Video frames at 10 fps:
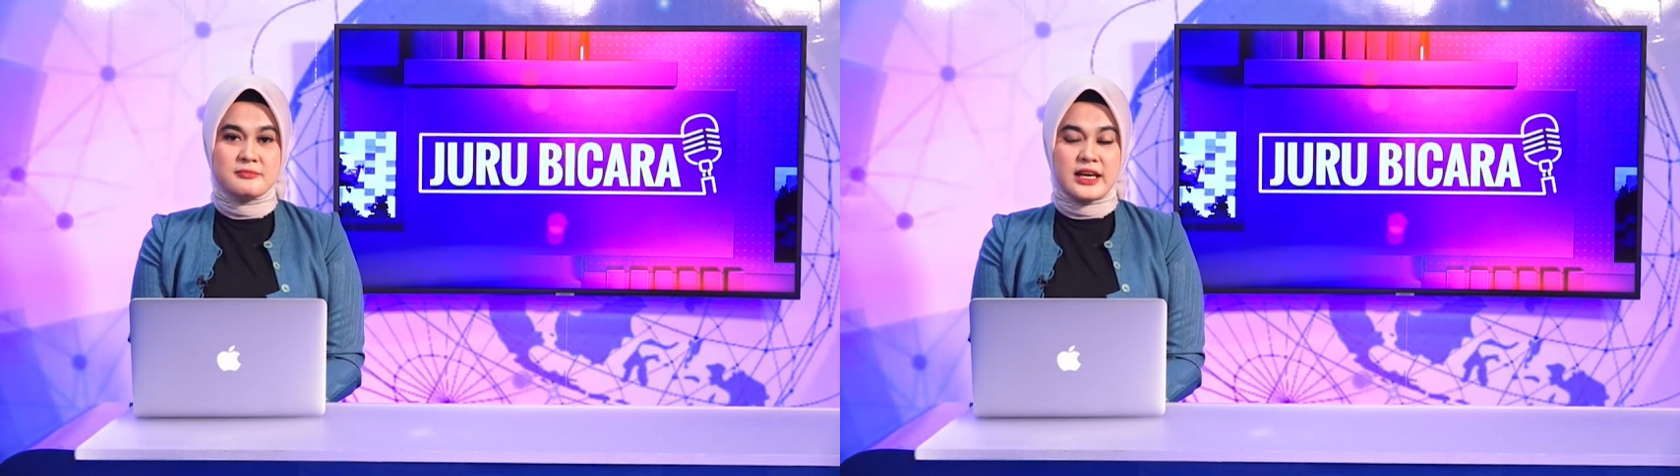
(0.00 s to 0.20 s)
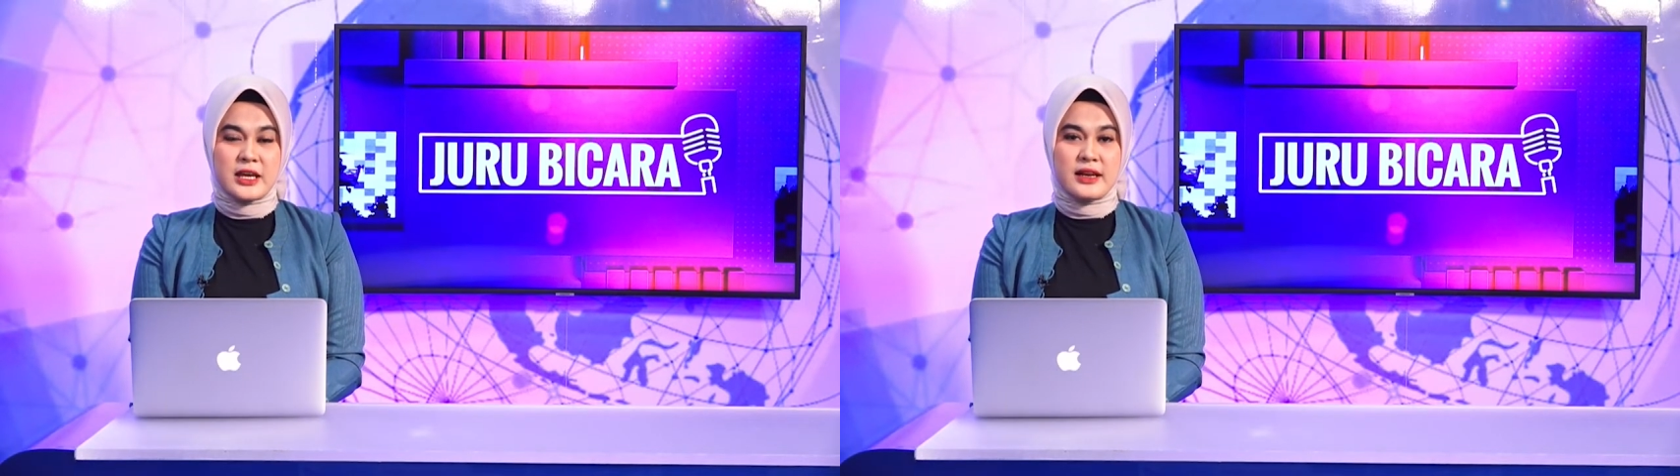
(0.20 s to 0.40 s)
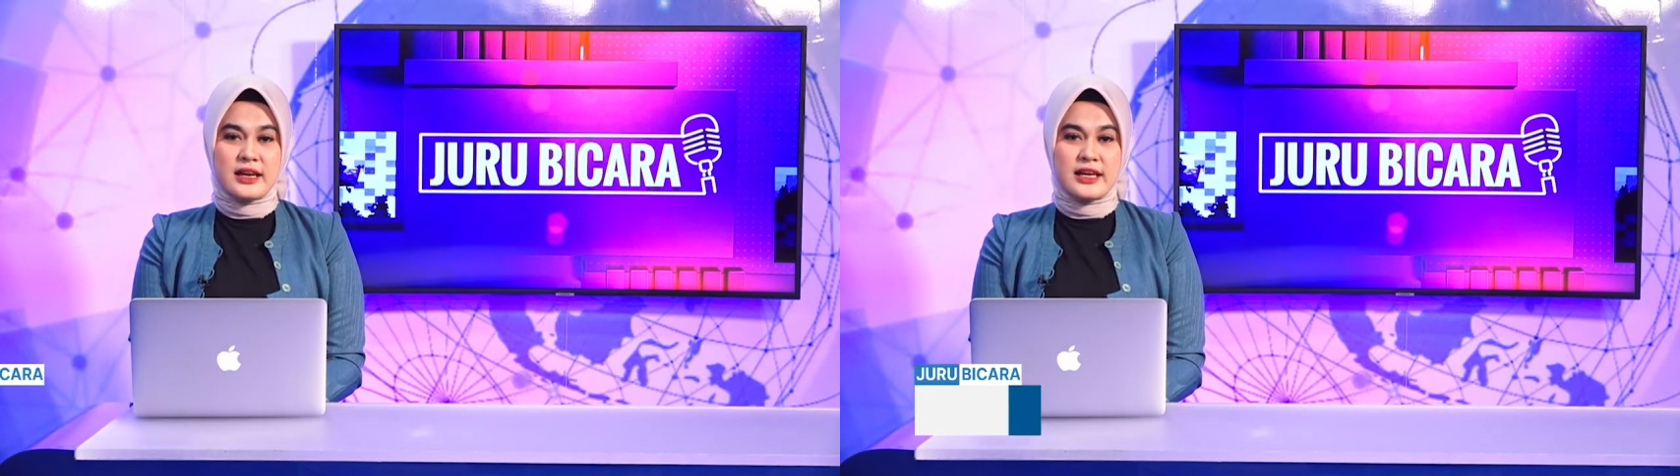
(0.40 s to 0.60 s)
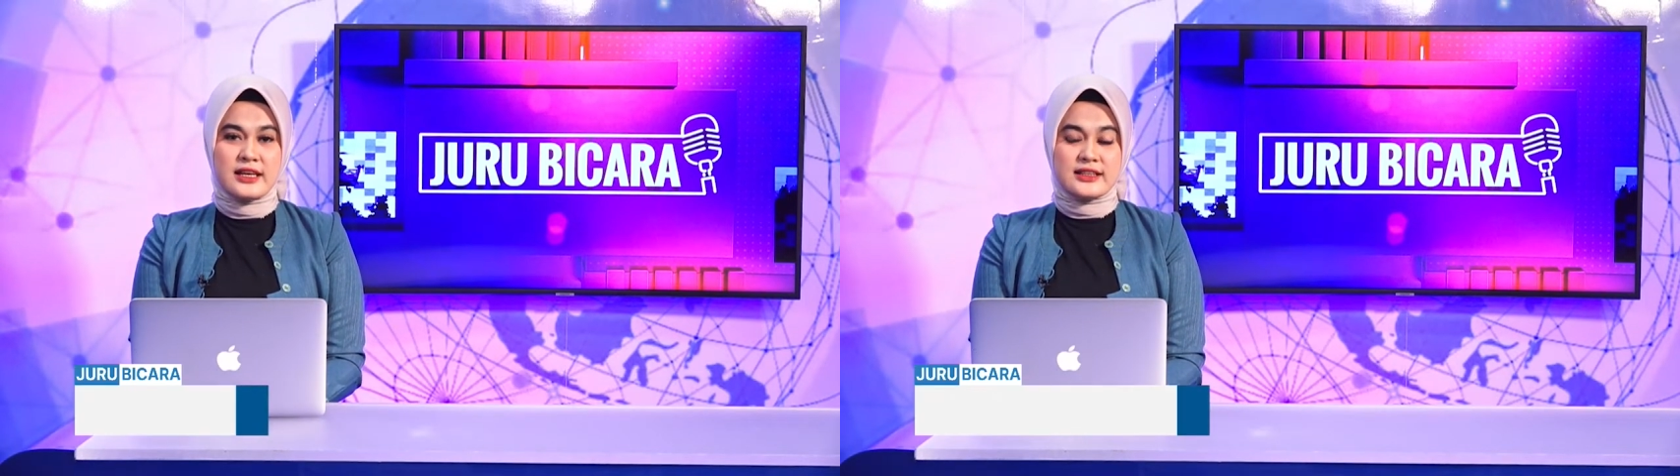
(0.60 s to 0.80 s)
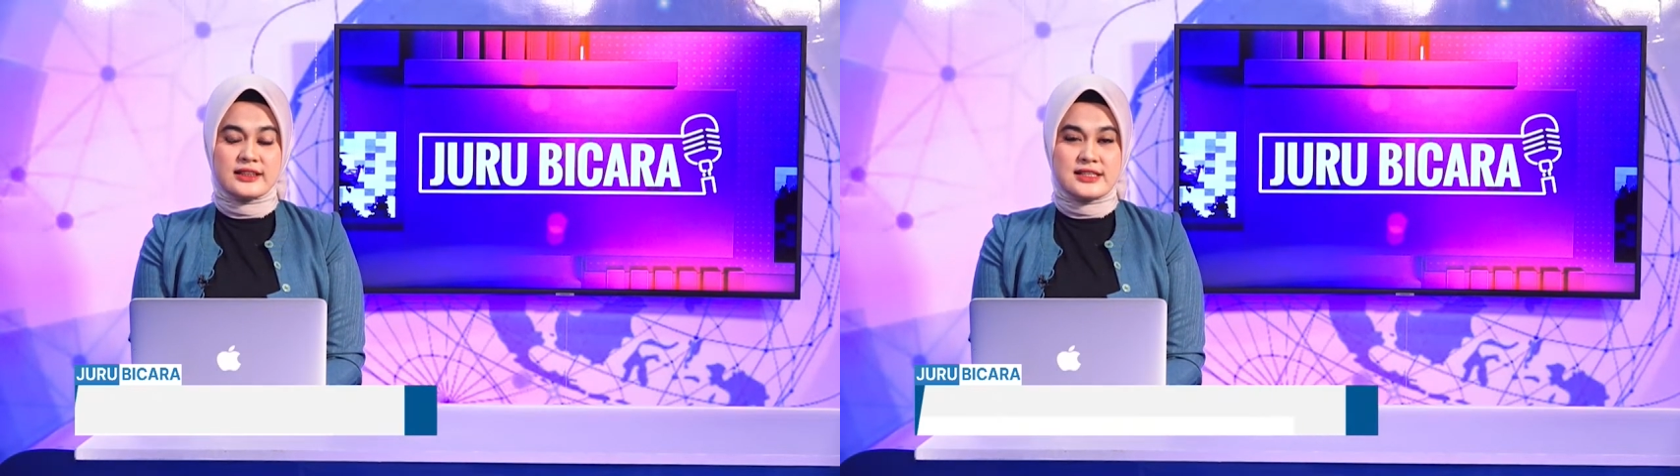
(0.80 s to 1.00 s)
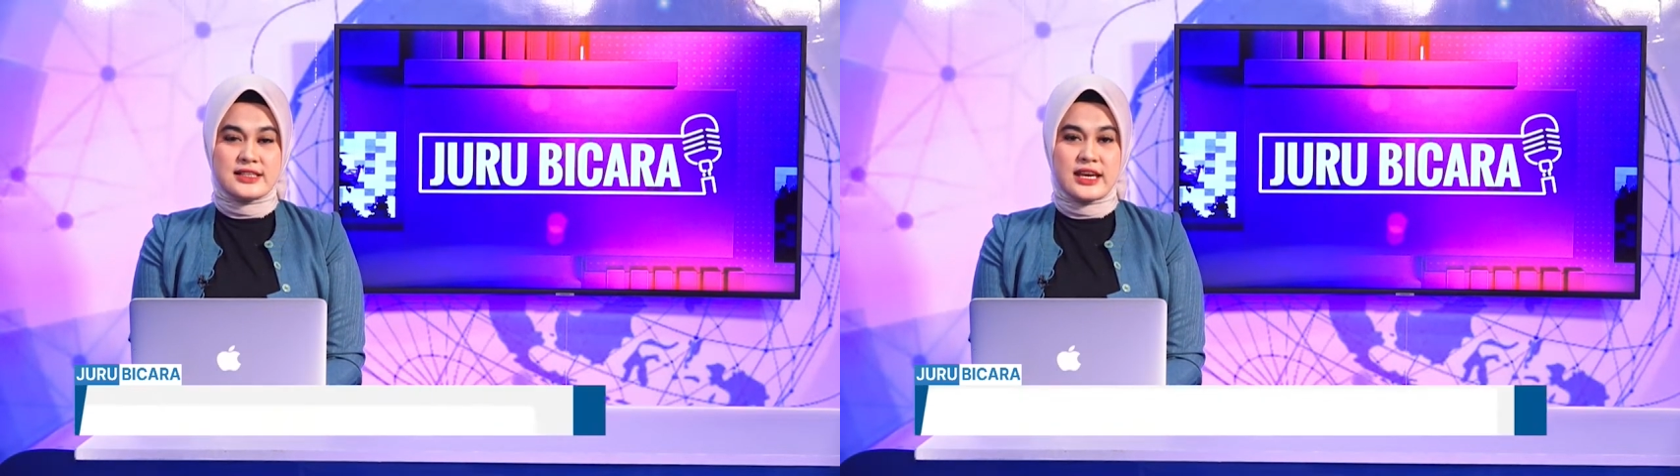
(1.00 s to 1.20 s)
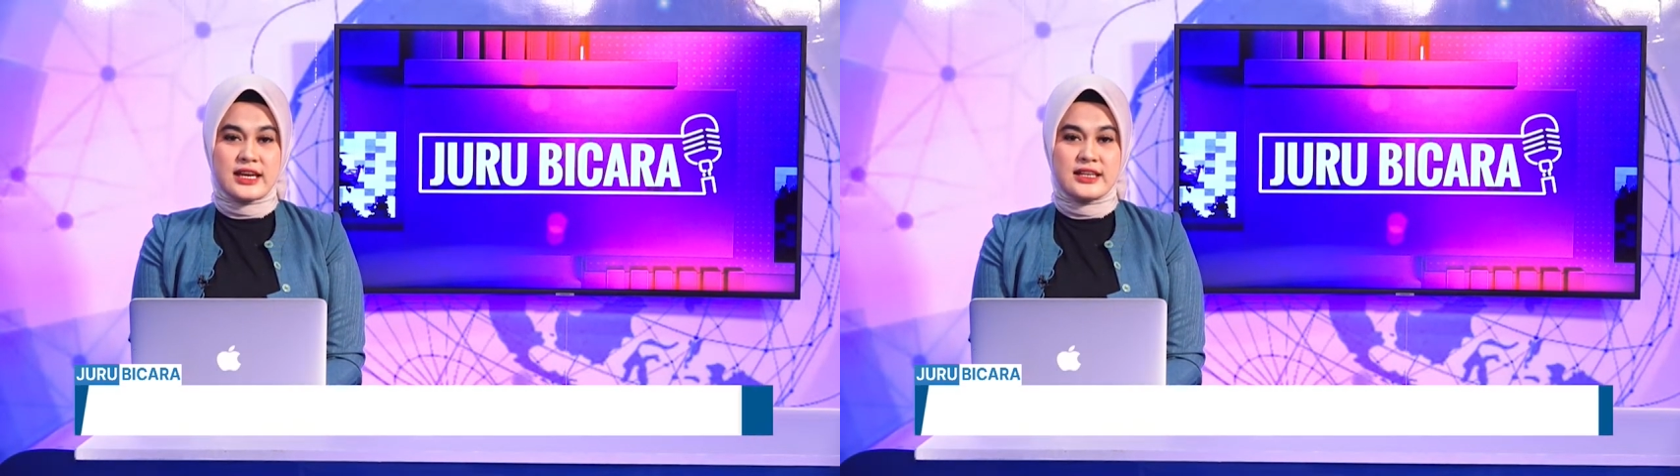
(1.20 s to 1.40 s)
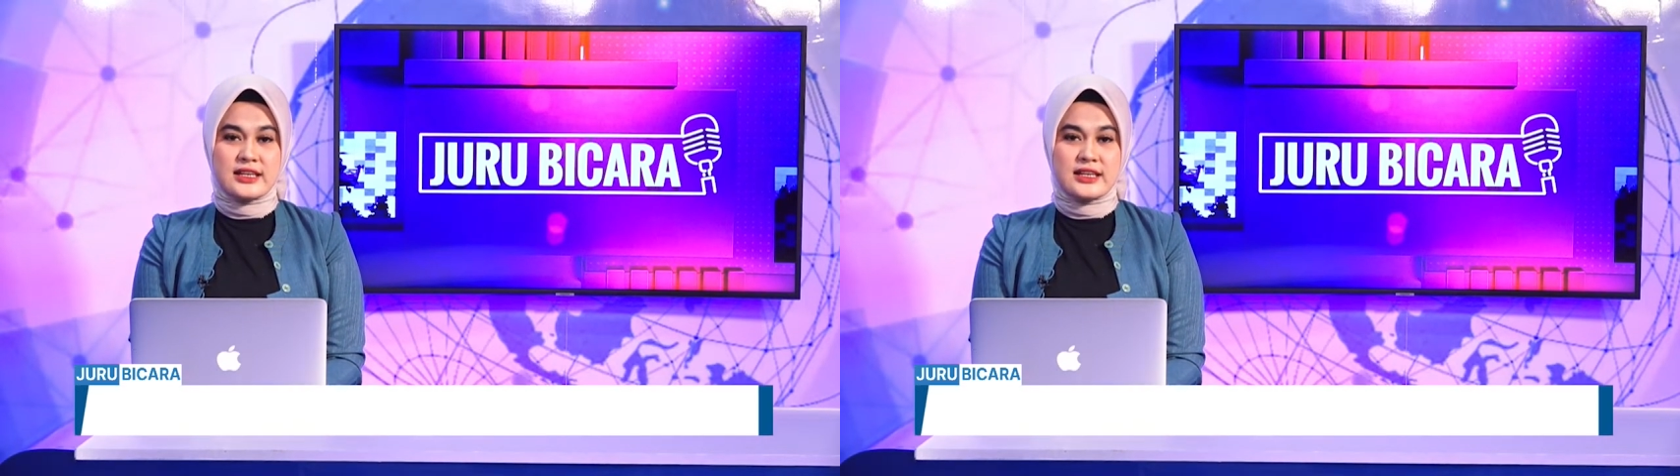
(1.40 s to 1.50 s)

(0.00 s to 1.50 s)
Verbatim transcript: bagaimana ketersediaan